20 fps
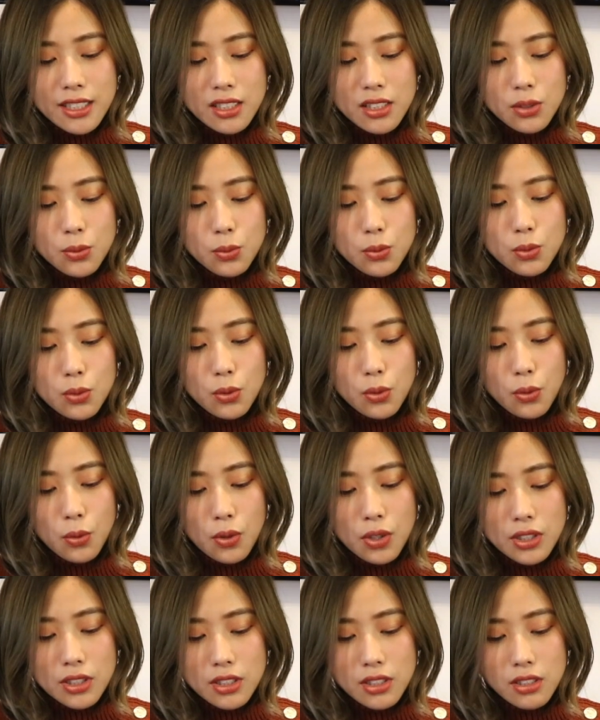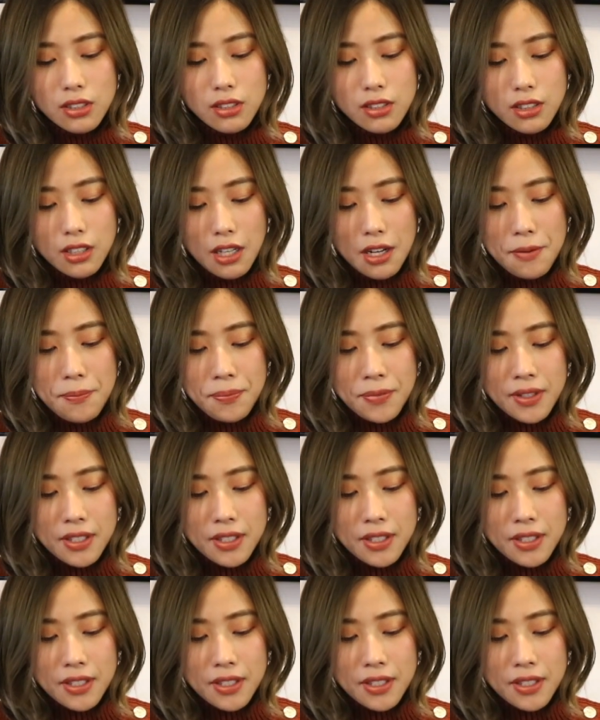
似于裸色的